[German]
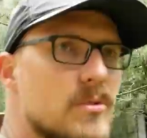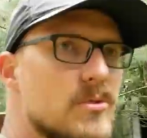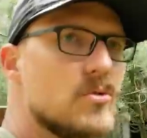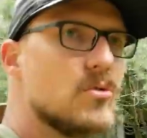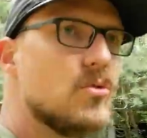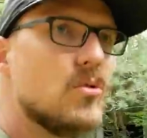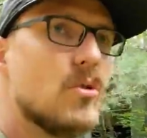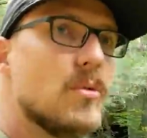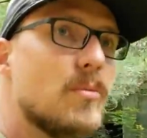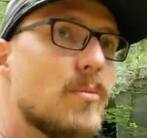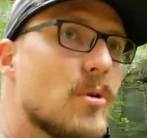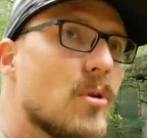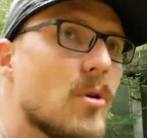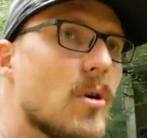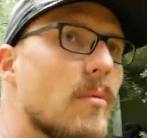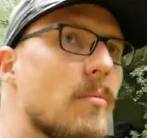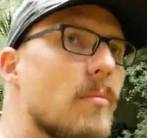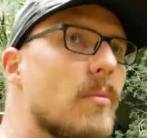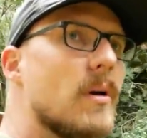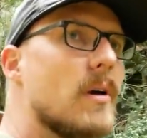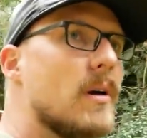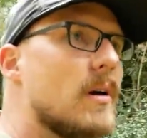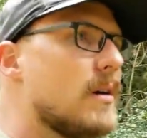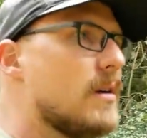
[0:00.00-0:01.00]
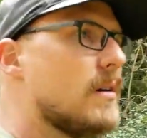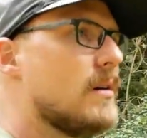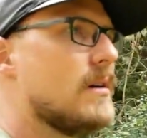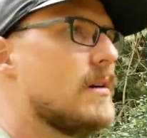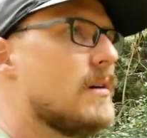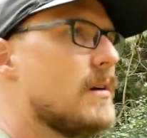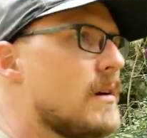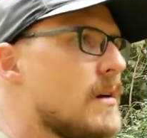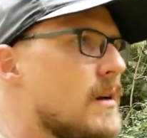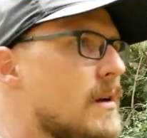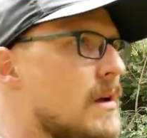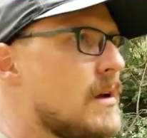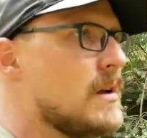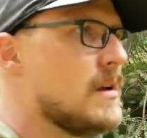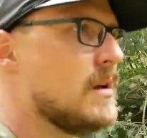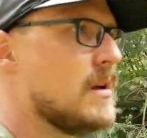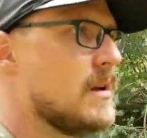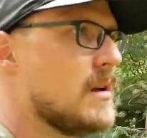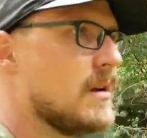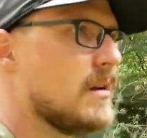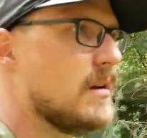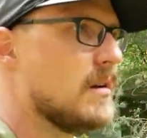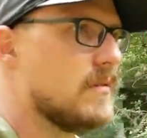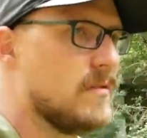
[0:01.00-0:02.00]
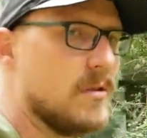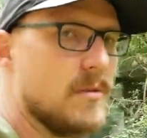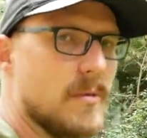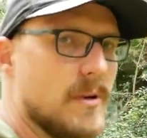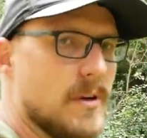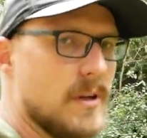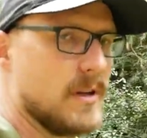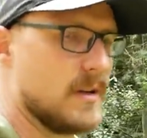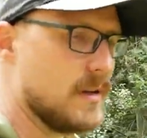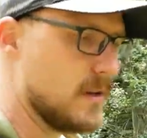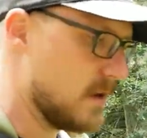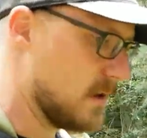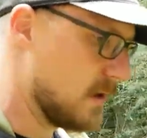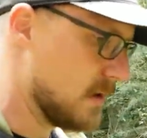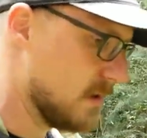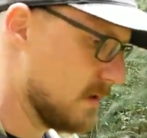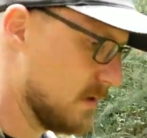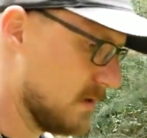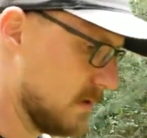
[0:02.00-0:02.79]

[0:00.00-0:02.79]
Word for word: Besuch bekommen. Will man ja nicht.